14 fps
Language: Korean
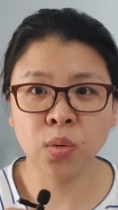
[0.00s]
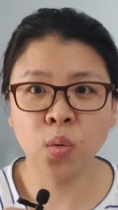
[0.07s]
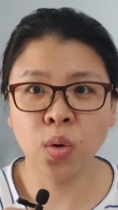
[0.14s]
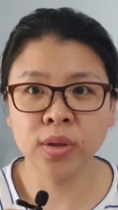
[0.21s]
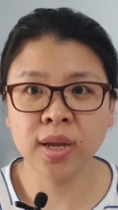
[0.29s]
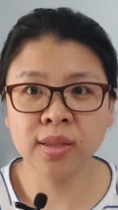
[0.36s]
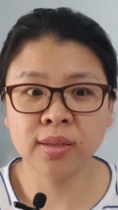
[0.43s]

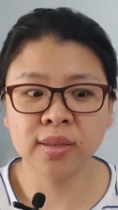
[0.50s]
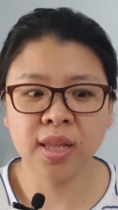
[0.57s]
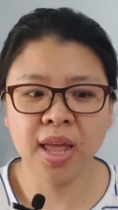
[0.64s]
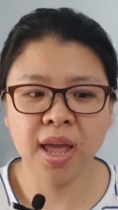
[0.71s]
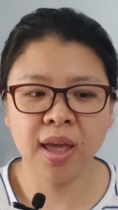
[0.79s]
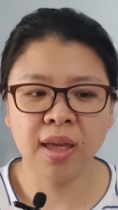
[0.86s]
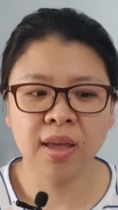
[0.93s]

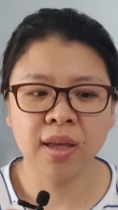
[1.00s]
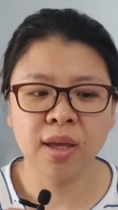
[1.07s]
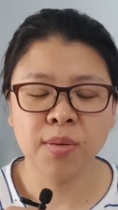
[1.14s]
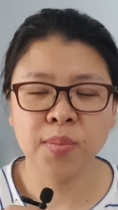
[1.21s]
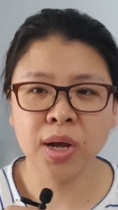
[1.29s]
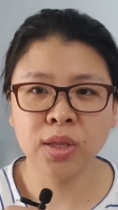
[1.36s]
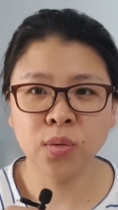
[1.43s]
권하는데
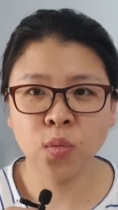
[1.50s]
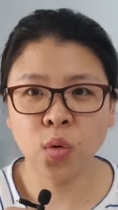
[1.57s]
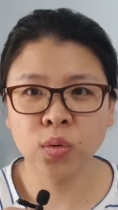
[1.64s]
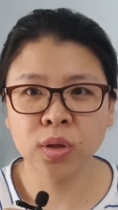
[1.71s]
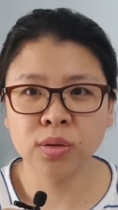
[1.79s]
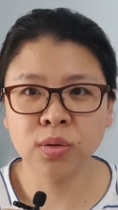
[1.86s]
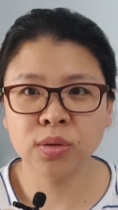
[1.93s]
많이
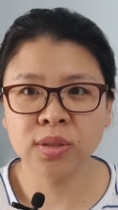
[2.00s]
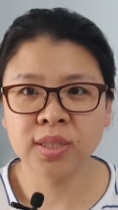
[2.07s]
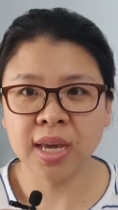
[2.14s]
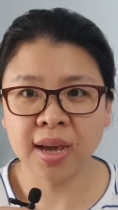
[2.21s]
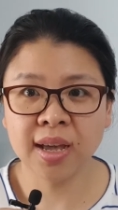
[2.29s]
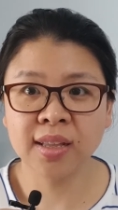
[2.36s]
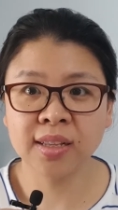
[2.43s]
권하는 거지
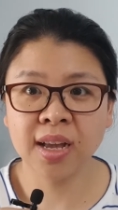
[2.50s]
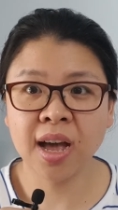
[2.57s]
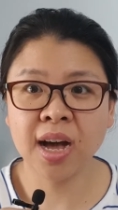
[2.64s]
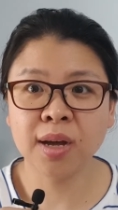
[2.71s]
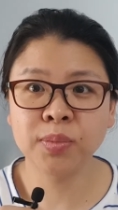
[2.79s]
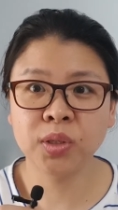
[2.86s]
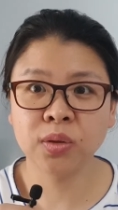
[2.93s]
약간
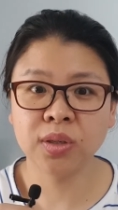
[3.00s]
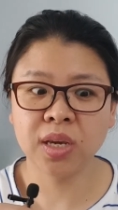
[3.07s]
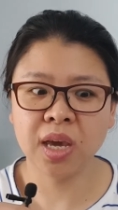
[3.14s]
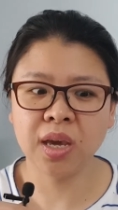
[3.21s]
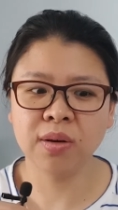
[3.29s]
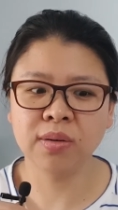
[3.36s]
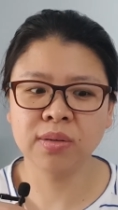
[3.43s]

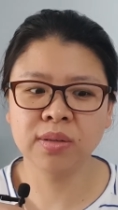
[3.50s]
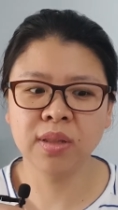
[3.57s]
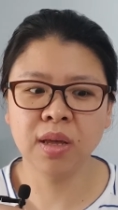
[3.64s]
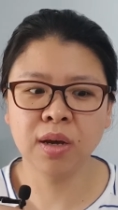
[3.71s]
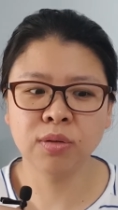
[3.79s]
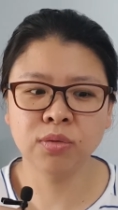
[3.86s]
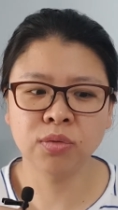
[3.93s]
강압적이에요.
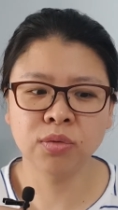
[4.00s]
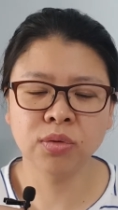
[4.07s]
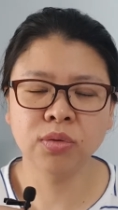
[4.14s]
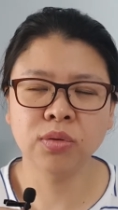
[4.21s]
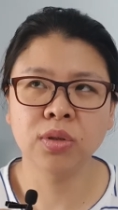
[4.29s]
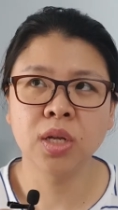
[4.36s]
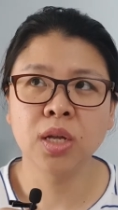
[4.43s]

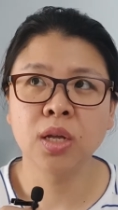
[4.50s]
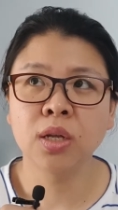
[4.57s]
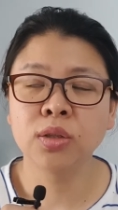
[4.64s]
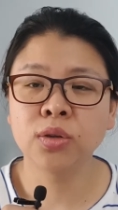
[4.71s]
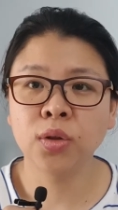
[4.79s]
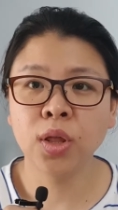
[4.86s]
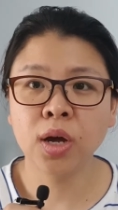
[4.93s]
그래가지고
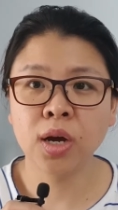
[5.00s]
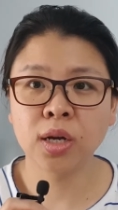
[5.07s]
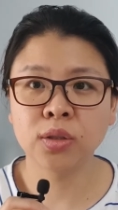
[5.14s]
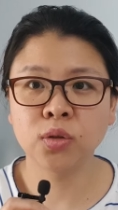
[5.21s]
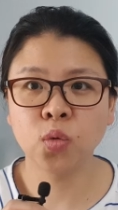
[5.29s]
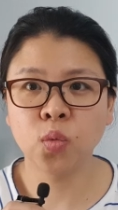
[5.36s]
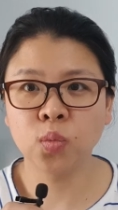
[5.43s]
저랑
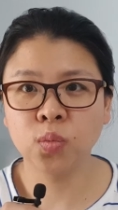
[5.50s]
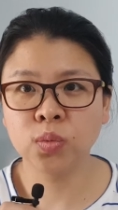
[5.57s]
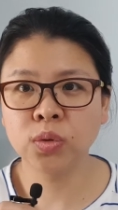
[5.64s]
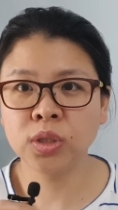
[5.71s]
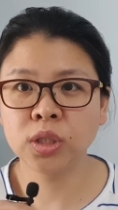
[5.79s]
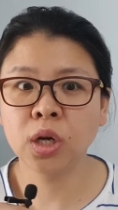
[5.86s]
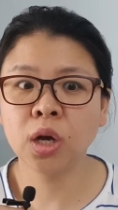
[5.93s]
같이
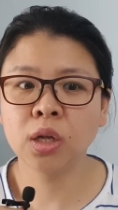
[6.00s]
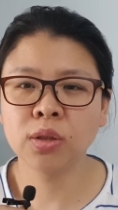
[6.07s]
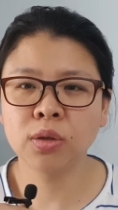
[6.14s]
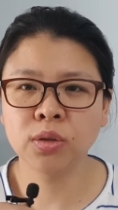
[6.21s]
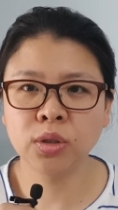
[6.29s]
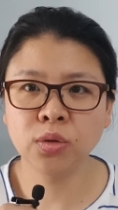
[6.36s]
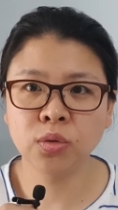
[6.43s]
공부
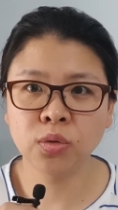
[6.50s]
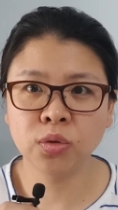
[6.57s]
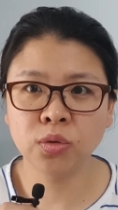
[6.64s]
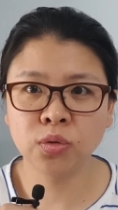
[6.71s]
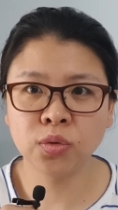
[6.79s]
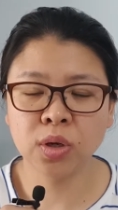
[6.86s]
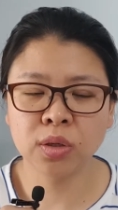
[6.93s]
시작했던 친구들
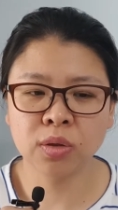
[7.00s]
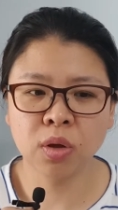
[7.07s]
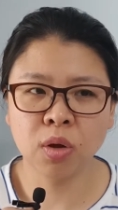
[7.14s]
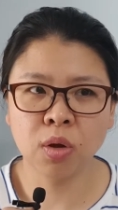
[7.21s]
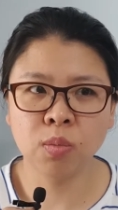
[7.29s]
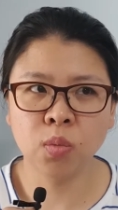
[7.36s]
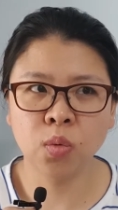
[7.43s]

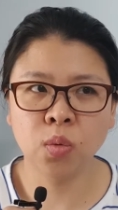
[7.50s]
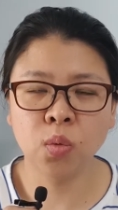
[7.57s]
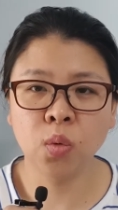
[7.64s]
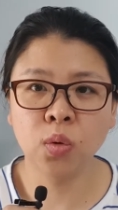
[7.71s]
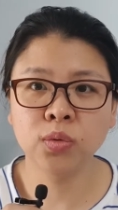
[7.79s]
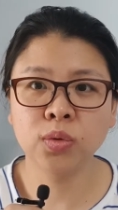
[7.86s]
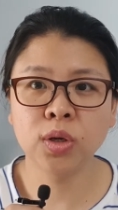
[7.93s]
중에서 뭐
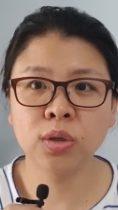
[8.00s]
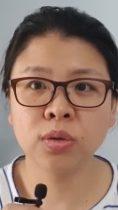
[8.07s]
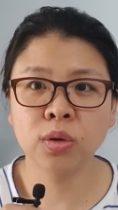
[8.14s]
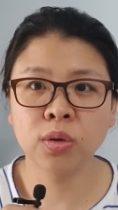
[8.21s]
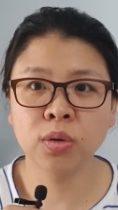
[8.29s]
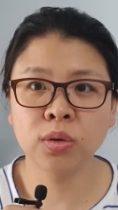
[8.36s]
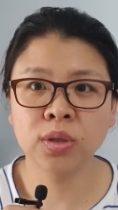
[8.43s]

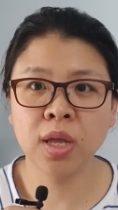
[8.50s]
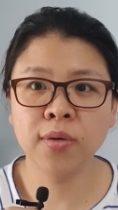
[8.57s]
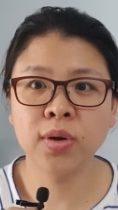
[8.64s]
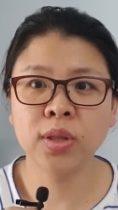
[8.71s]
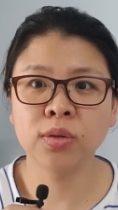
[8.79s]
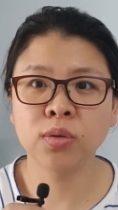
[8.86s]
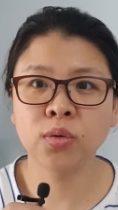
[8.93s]
호주에서
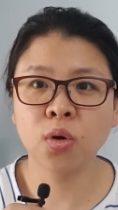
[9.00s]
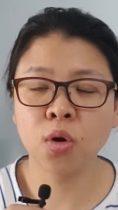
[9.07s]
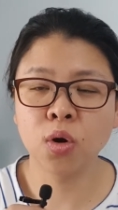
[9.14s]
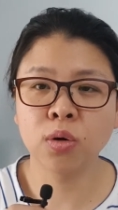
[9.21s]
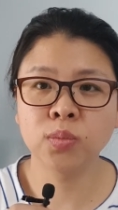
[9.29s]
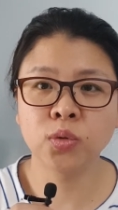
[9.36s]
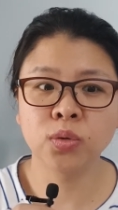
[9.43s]
생활했던
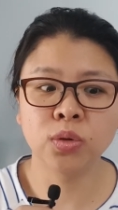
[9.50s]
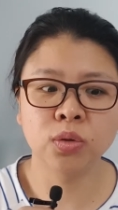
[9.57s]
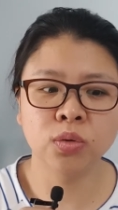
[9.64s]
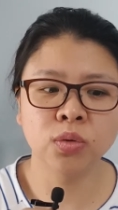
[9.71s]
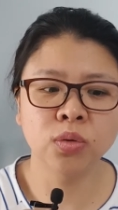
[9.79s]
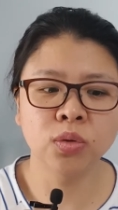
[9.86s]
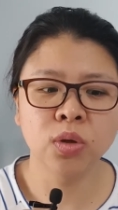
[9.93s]
경험도
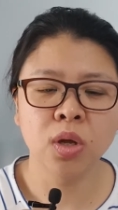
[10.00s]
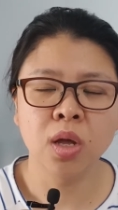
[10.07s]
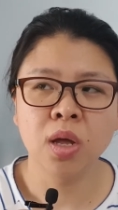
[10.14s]
있고